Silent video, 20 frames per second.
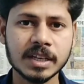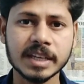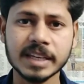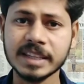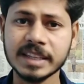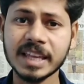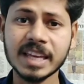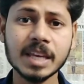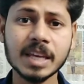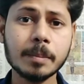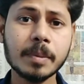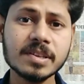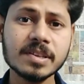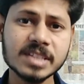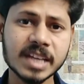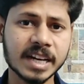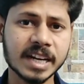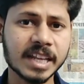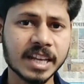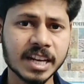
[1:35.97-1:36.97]
இதே இ பாஸ்
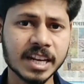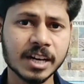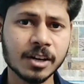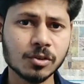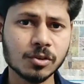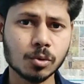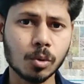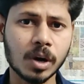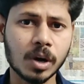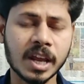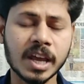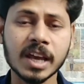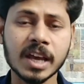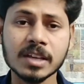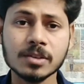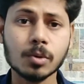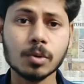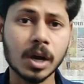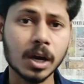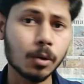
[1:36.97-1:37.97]
கேட்டகரி இருக்குன்னு வச்சுக்கோங்களேன்
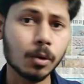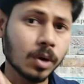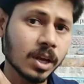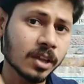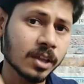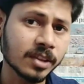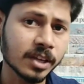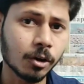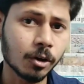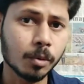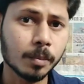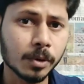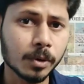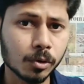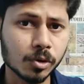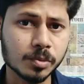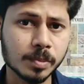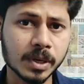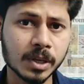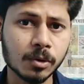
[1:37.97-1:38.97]
ஸோ அங்கே உள்ள அந்த கவர்மெண்ட்
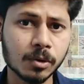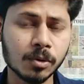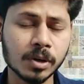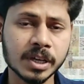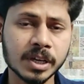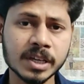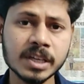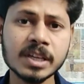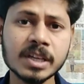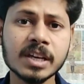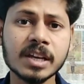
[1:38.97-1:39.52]
ரூல்ஸ் படி உங்களுக்கு